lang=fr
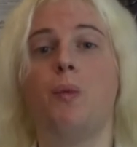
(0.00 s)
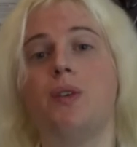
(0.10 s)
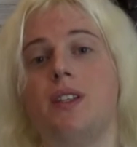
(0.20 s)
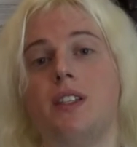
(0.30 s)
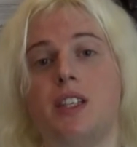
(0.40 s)

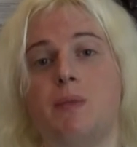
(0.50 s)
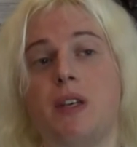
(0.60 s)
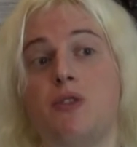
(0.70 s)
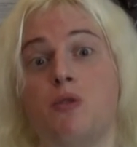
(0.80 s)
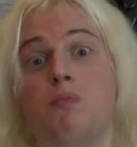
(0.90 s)
proposer des
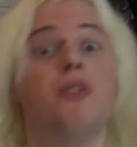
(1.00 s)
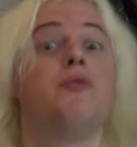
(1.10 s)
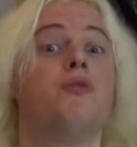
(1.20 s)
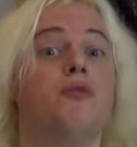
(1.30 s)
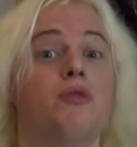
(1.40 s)
espèces de plans de
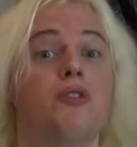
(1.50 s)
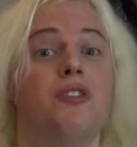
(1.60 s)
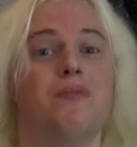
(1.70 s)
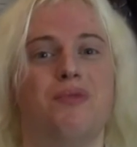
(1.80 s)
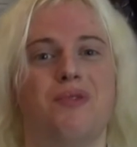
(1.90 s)

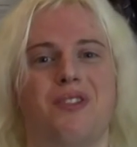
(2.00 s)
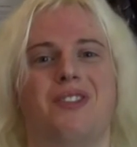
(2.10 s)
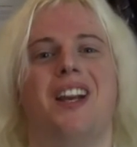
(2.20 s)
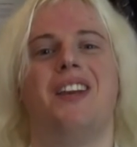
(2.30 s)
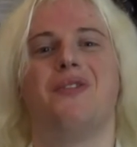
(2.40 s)
secours pour
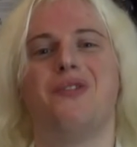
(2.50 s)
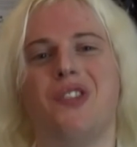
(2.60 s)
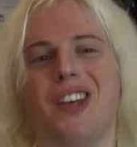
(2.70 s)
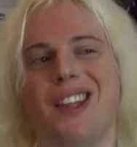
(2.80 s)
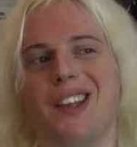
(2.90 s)
euh, l'Alliance
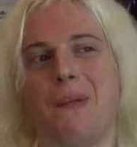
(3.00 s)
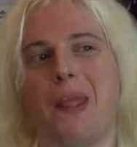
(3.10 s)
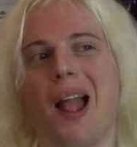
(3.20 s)
Ionienne.